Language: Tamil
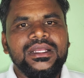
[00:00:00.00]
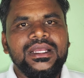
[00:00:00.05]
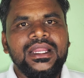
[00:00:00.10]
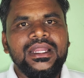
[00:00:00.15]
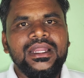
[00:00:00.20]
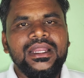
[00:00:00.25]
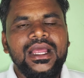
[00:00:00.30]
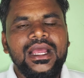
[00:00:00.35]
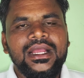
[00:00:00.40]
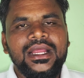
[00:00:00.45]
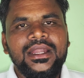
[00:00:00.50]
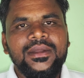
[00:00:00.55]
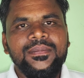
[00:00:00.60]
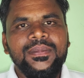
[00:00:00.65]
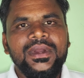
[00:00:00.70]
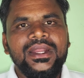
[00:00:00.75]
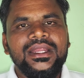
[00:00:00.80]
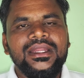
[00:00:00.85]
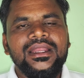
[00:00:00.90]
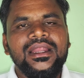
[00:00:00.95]
கண் கட்
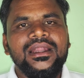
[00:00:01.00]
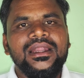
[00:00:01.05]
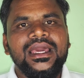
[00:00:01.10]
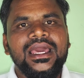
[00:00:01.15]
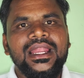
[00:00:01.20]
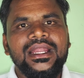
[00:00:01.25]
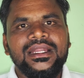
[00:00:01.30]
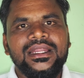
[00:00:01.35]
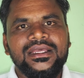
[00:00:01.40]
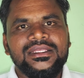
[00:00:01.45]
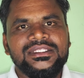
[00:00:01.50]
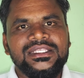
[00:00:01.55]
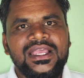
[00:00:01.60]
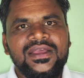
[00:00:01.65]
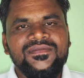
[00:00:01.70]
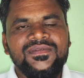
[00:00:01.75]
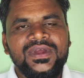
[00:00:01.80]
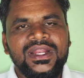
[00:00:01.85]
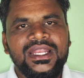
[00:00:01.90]
பண்ணிவிட்டு டேரெக்டாக சேஃப்